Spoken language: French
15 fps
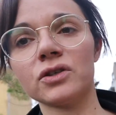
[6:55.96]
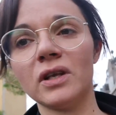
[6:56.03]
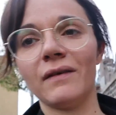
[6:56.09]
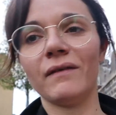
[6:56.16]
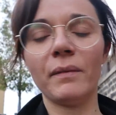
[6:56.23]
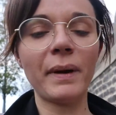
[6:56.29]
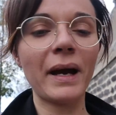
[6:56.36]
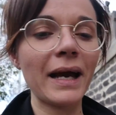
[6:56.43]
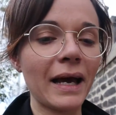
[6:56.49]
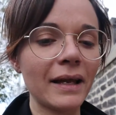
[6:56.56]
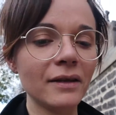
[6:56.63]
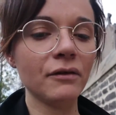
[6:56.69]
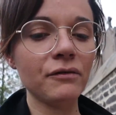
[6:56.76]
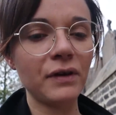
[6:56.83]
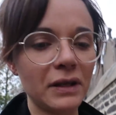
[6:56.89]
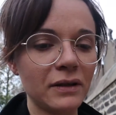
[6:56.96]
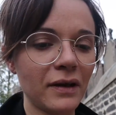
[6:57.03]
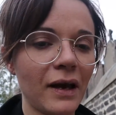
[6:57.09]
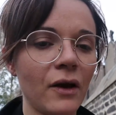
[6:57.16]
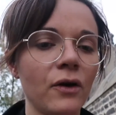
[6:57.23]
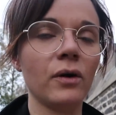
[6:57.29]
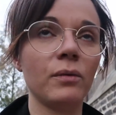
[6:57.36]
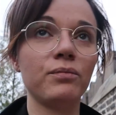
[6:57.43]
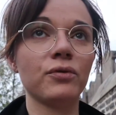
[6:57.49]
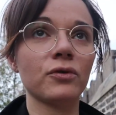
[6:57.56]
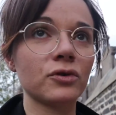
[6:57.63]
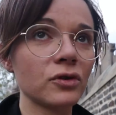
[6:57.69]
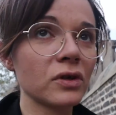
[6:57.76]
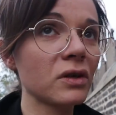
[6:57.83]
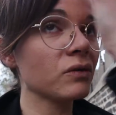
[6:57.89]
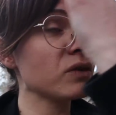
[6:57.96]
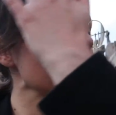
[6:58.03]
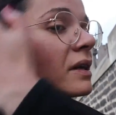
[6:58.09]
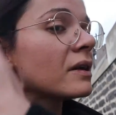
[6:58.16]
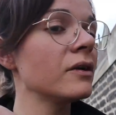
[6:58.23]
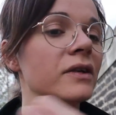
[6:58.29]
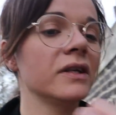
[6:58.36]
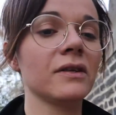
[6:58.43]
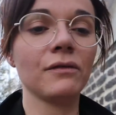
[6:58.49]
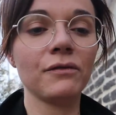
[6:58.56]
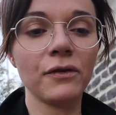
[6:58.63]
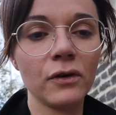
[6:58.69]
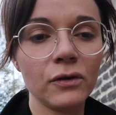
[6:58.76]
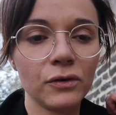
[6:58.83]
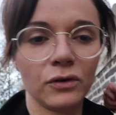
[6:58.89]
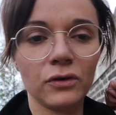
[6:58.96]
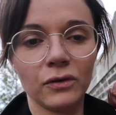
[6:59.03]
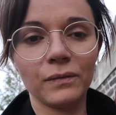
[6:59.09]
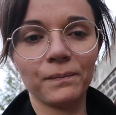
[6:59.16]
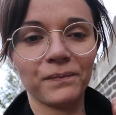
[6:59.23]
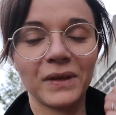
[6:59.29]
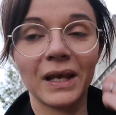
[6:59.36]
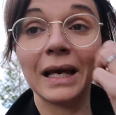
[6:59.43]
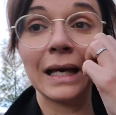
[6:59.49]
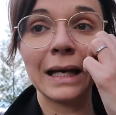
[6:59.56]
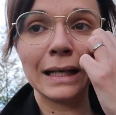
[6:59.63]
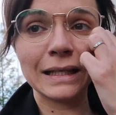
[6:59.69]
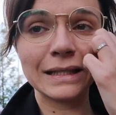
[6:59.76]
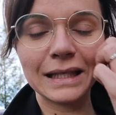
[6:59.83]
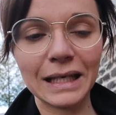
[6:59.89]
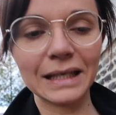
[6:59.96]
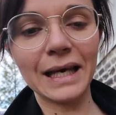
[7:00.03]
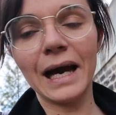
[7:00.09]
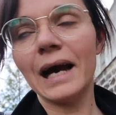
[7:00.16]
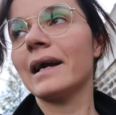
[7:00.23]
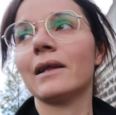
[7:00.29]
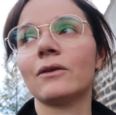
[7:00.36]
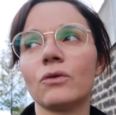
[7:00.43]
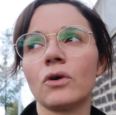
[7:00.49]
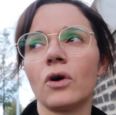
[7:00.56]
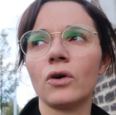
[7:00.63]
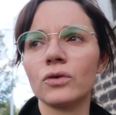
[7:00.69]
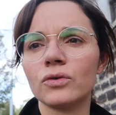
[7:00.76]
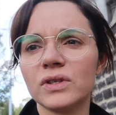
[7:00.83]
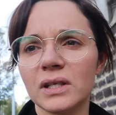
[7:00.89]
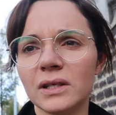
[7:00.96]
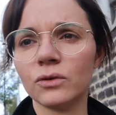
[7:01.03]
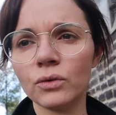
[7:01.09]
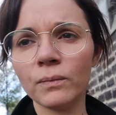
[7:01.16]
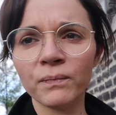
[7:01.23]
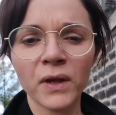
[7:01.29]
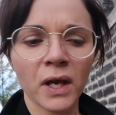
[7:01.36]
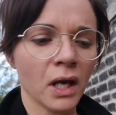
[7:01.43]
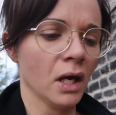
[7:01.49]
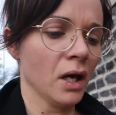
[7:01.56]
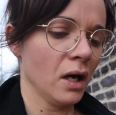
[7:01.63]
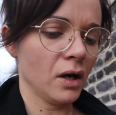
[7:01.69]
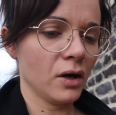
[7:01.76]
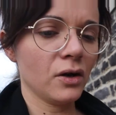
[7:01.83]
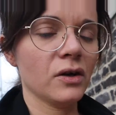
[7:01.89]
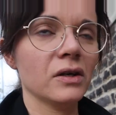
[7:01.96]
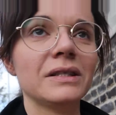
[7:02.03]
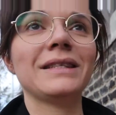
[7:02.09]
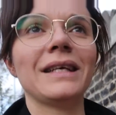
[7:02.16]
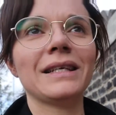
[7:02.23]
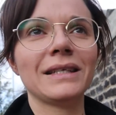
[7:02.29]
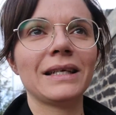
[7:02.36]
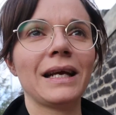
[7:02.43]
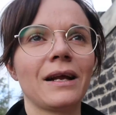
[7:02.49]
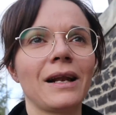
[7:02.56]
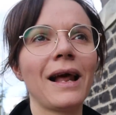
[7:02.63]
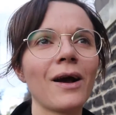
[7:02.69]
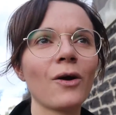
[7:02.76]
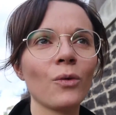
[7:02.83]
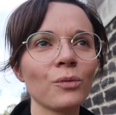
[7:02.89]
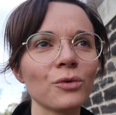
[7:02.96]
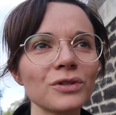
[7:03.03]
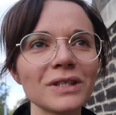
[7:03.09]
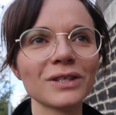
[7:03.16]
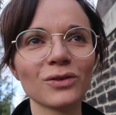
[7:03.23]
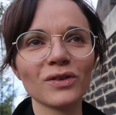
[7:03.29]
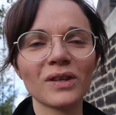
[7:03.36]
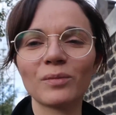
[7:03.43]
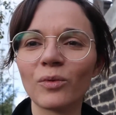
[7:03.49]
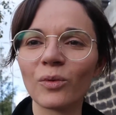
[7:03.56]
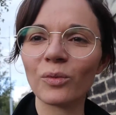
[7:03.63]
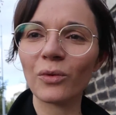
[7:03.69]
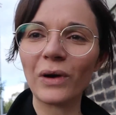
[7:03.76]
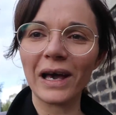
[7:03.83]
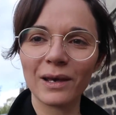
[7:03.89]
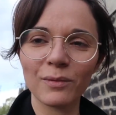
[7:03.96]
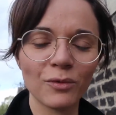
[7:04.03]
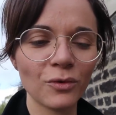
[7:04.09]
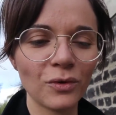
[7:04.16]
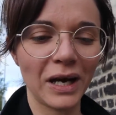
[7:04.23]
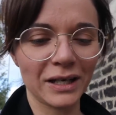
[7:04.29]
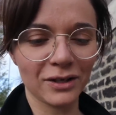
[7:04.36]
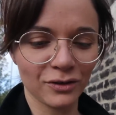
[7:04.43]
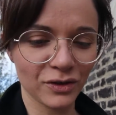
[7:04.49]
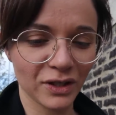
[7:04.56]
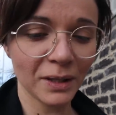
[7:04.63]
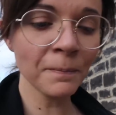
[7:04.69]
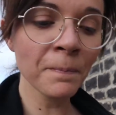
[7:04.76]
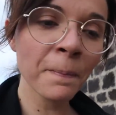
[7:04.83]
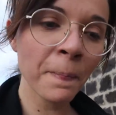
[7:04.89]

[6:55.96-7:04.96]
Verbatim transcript: je n'avais pas regardé en fait, euh, pour ceux qui ont des, euh, des enfants euh, cœliaques, intolérants au gluten et tout, sachez que la composition des bonbons Haribo a changé